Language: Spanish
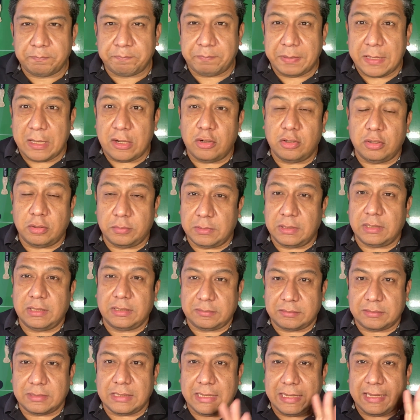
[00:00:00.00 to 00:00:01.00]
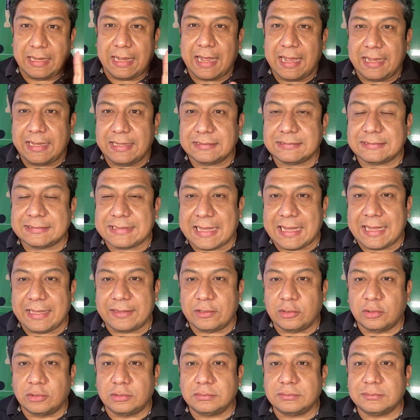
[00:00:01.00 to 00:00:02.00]
Pero eh, ahí está,
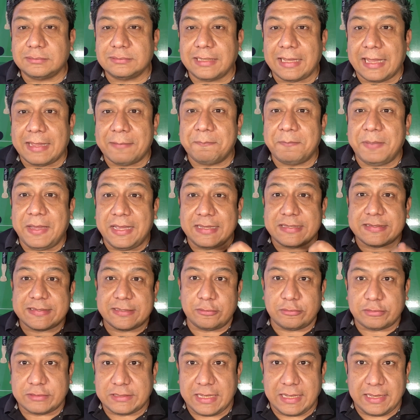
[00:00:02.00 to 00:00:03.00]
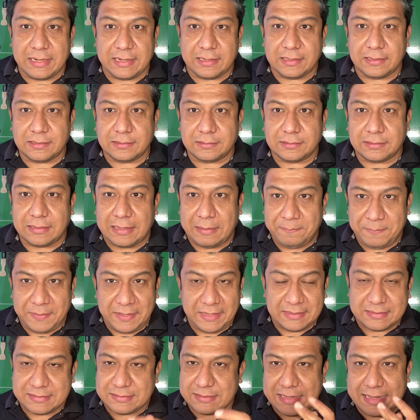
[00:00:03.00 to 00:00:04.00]
¿no? En bits los quiere. En
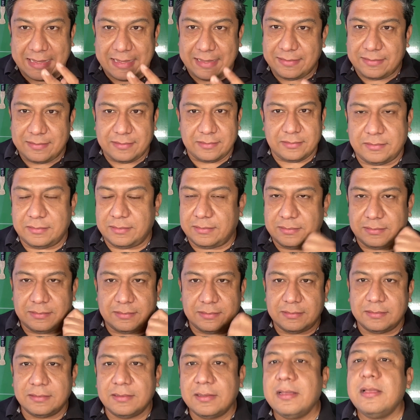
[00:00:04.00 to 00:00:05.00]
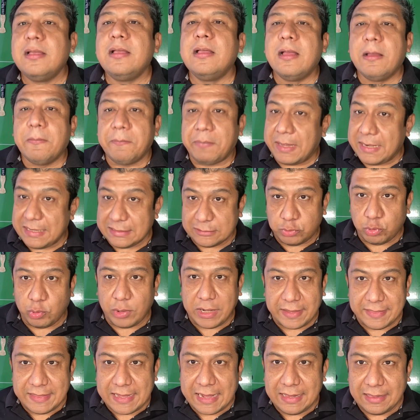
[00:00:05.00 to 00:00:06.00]
bits, nada, nada. Para su
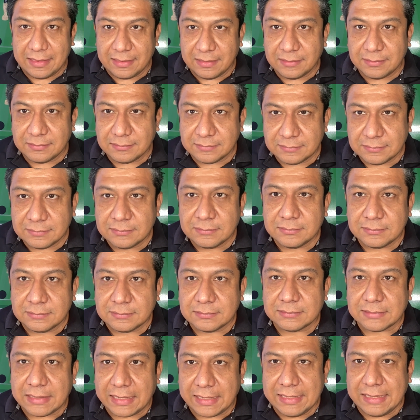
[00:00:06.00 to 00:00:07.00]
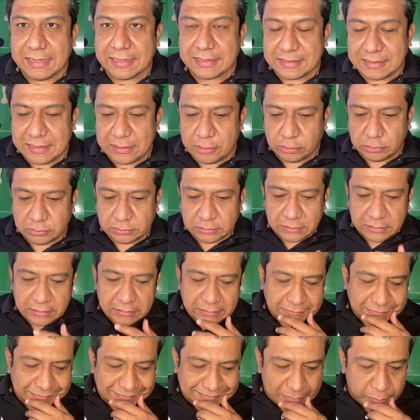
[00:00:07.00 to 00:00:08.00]
canal. Allá, claro.
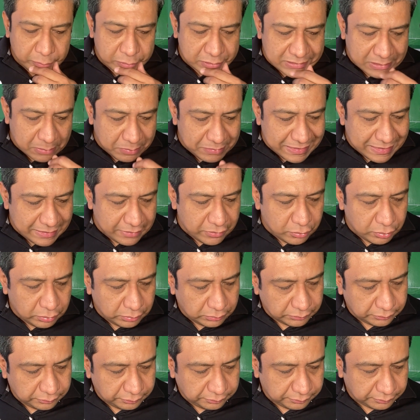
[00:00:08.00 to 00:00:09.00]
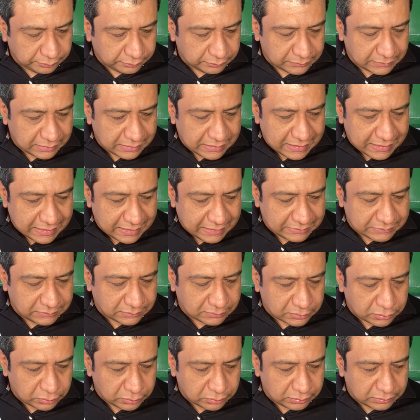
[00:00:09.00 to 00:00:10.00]
Estamos hablando de
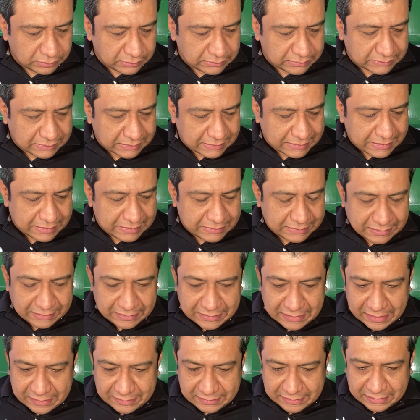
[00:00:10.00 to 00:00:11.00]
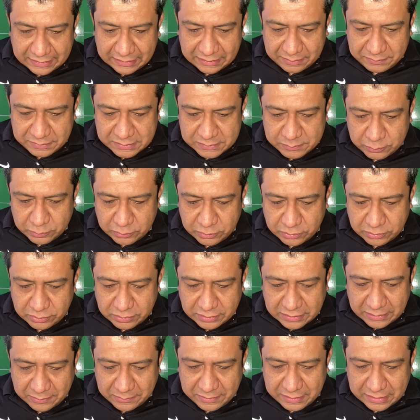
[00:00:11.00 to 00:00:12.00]
esto, de esta cantidad que el mismo
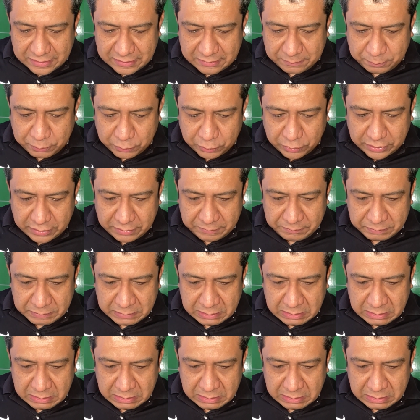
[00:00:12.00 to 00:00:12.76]
Javier le pone